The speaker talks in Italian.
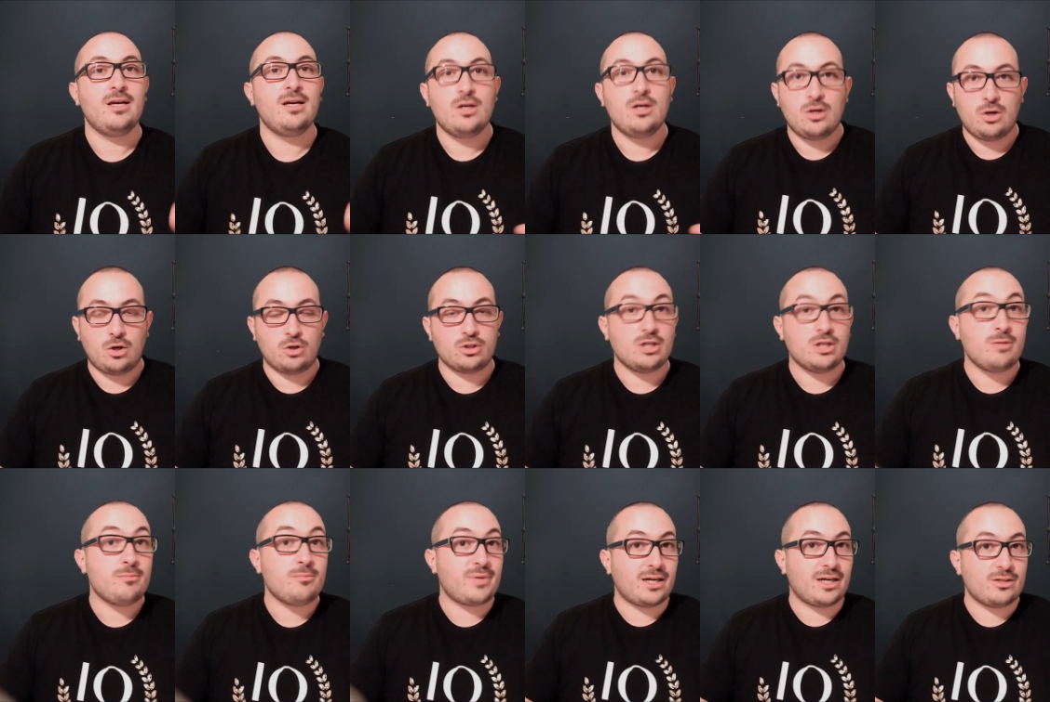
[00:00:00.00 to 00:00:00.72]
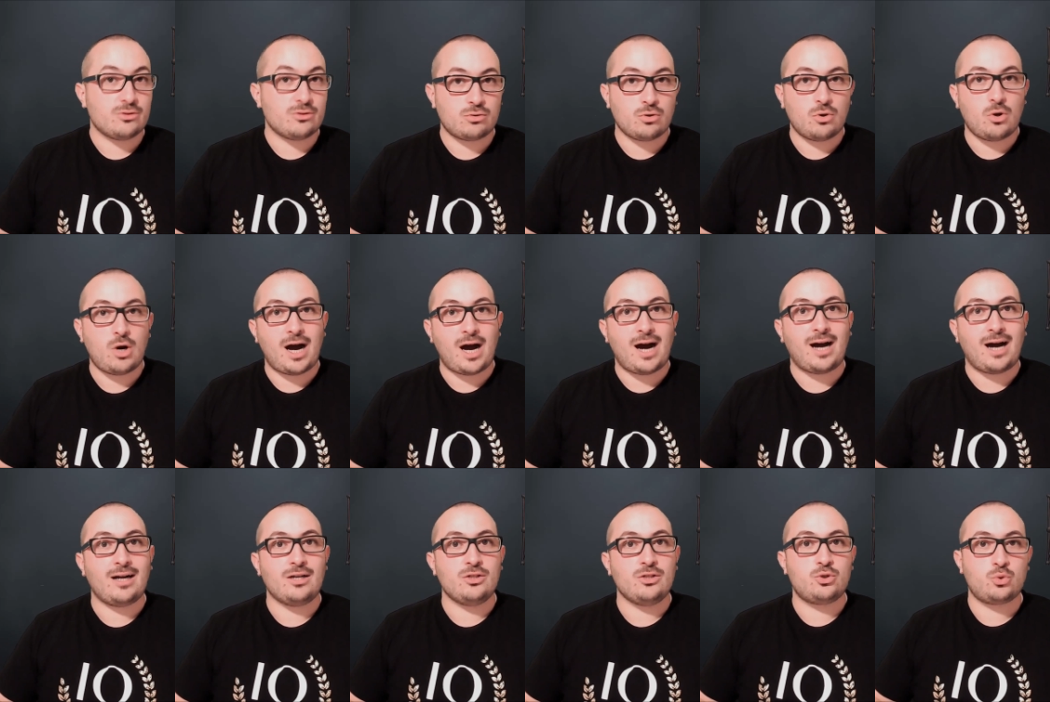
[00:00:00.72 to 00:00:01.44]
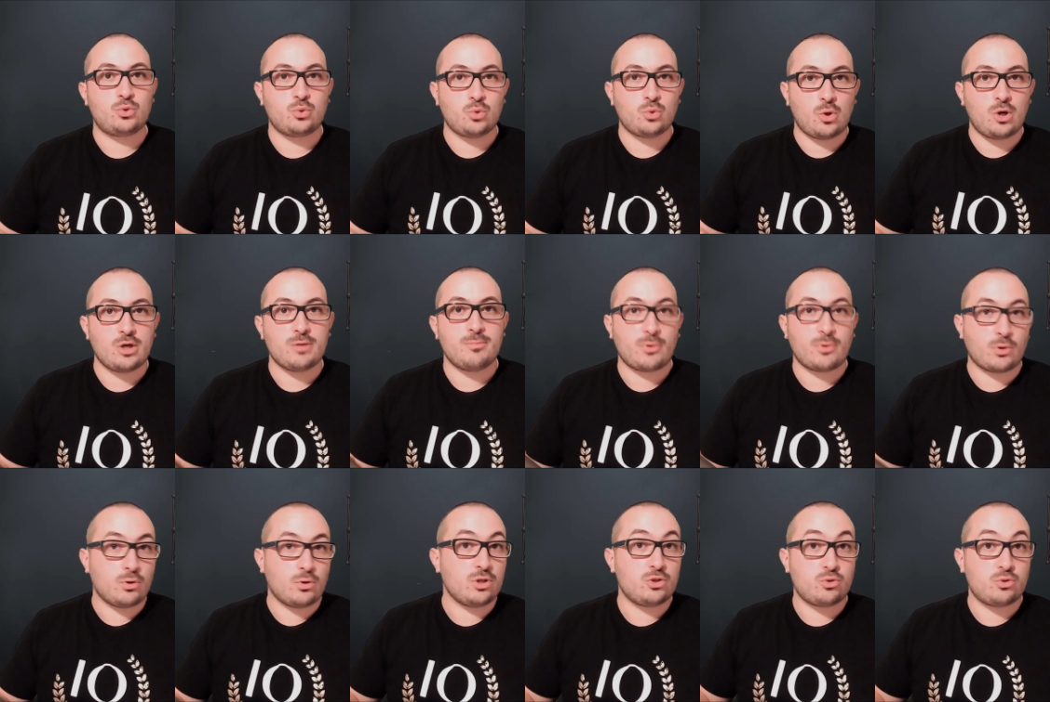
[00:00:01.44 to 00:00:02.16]
ogni impianto ha i suoi pro
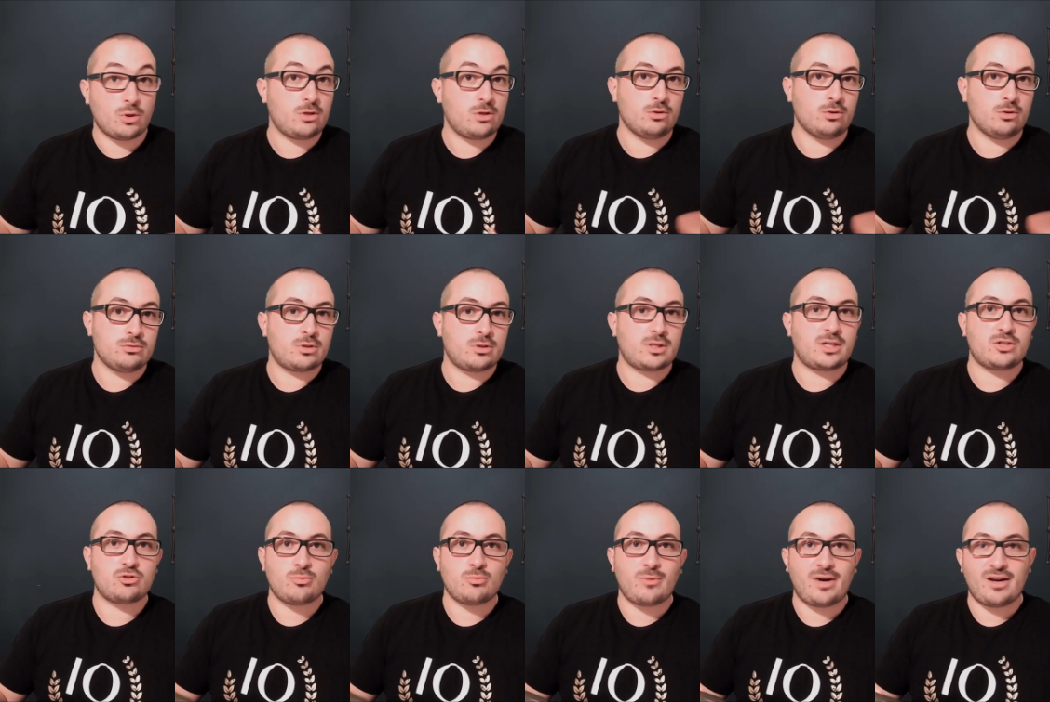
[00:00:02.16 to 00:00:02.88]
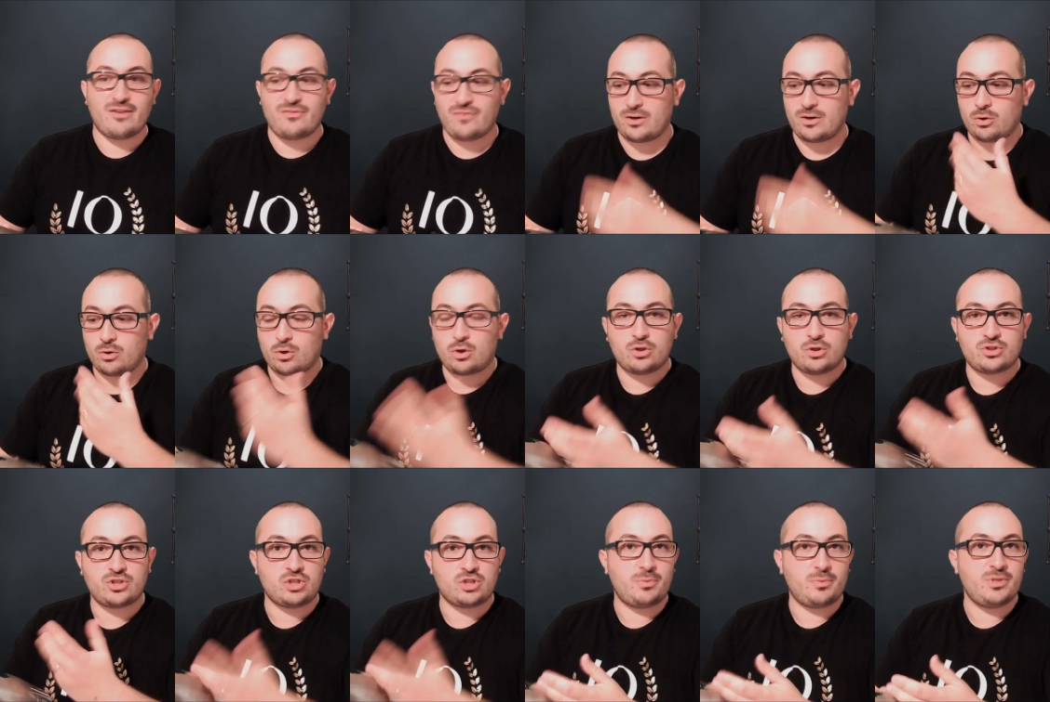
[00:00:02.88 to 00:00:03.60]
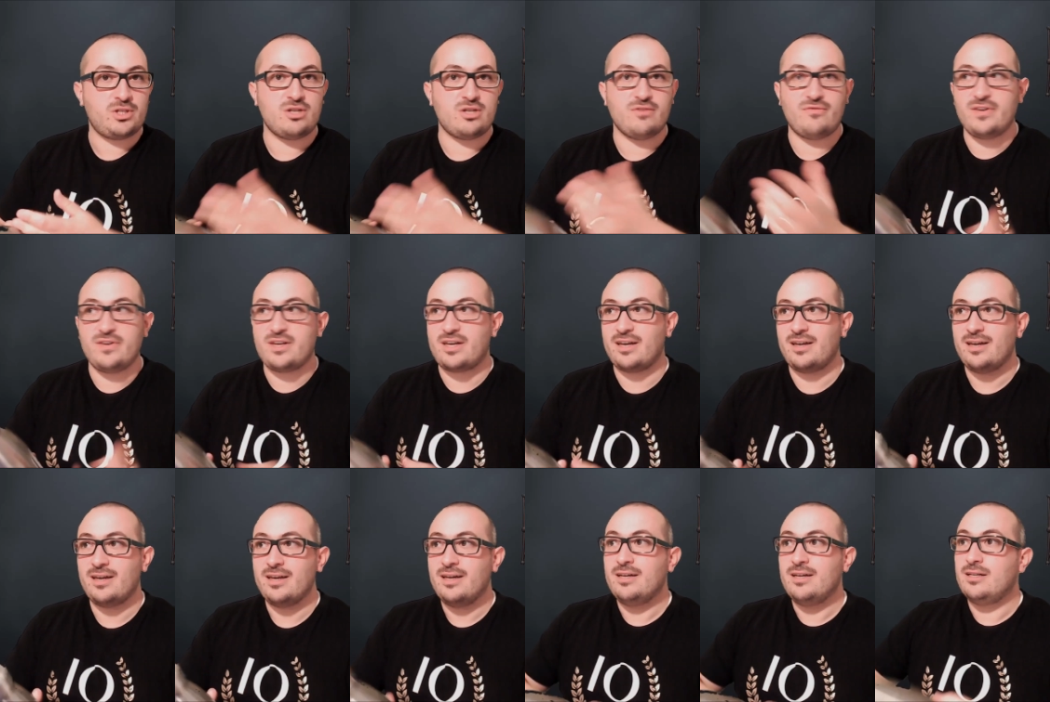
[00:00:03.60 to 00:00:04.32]
e i suoi contro, casomai fanno cose
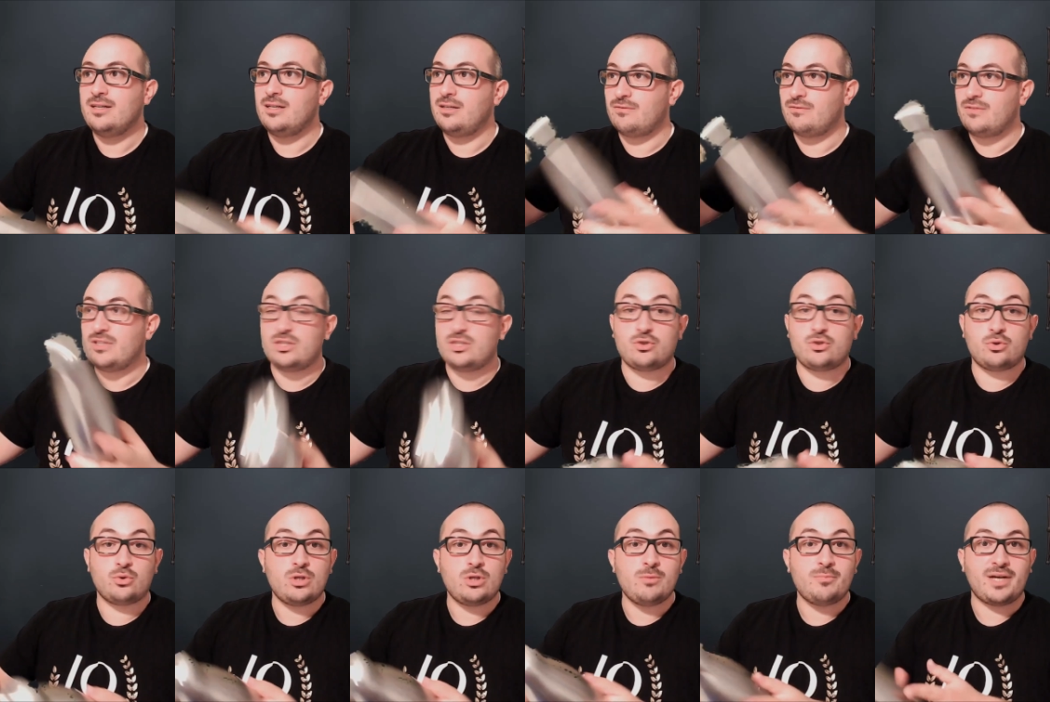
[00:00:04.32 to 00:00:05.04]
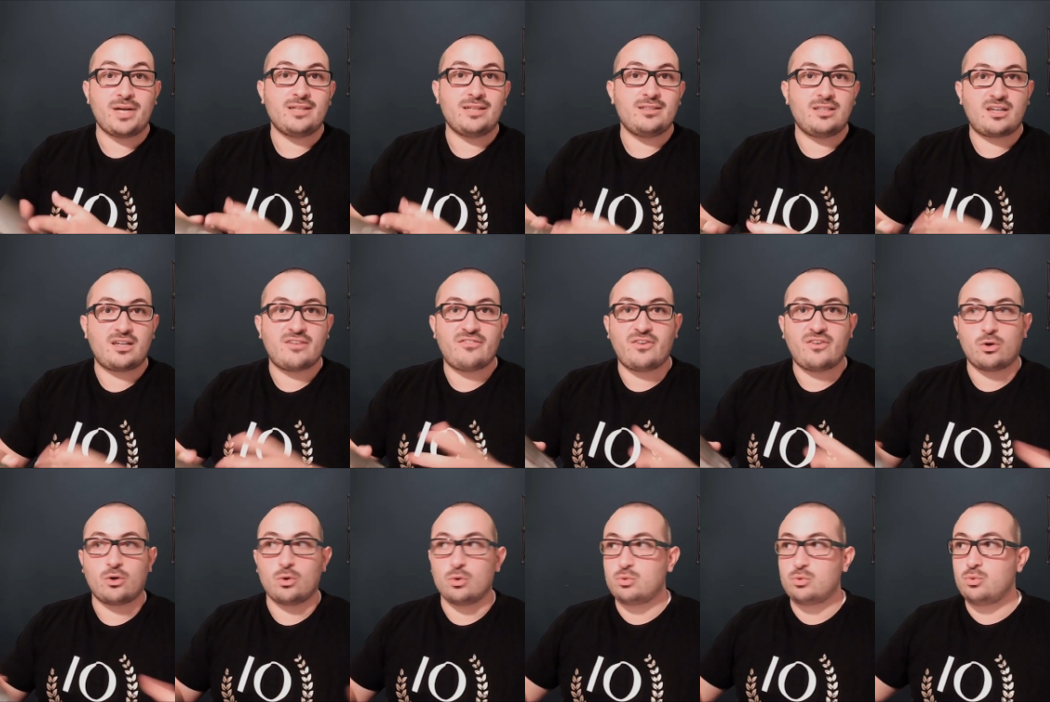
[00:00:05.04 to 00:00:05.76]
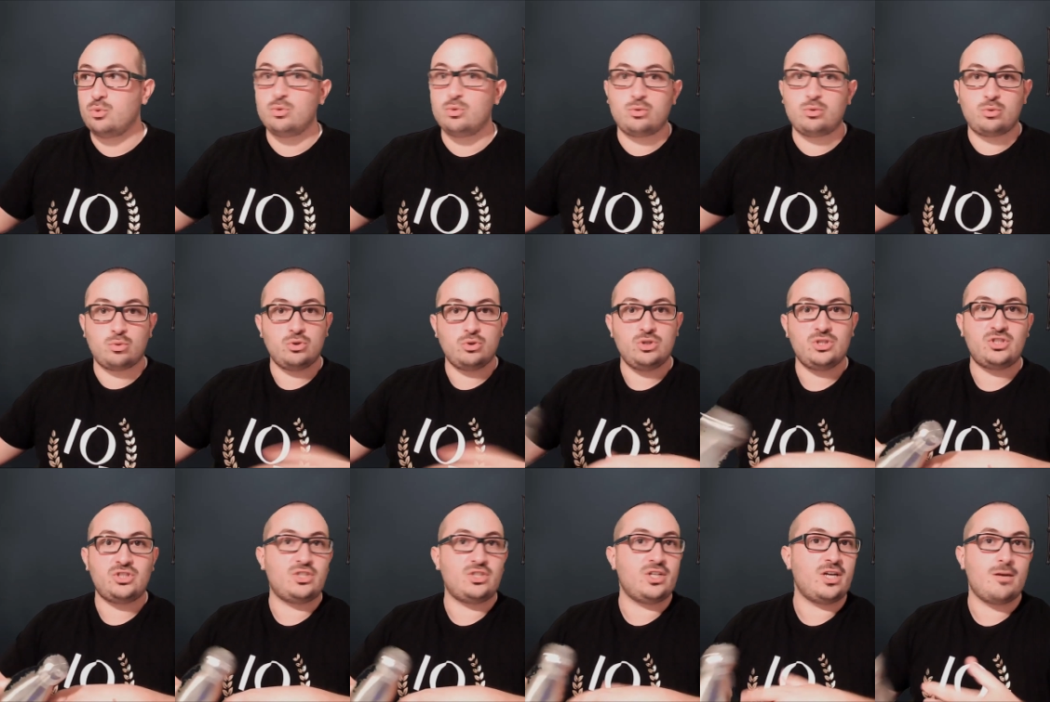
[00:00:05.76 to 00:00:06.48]
specifiche, invece ci sono impianti che fanno tutto
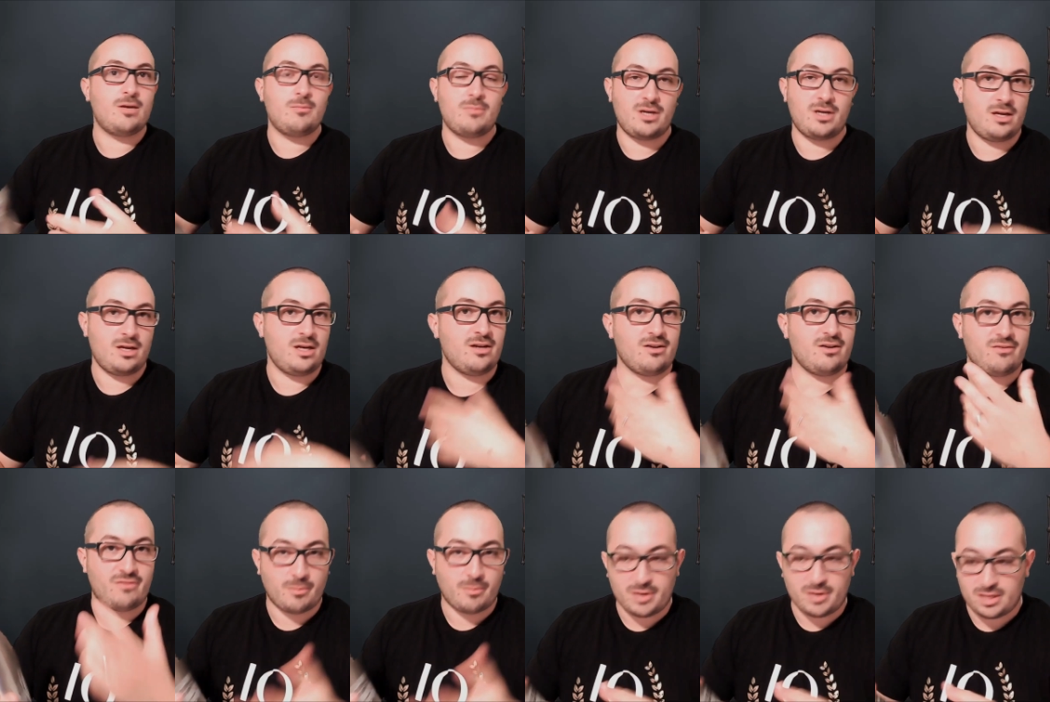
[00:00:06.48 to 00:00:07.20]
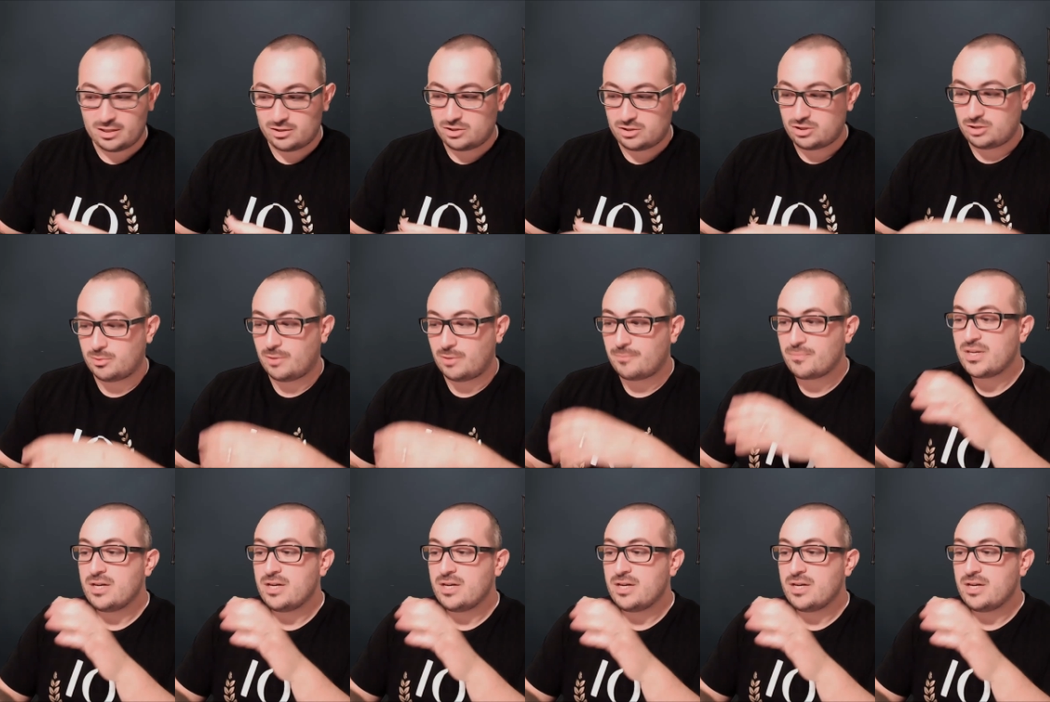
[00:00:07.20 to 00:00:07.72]
insieme e va benissimo.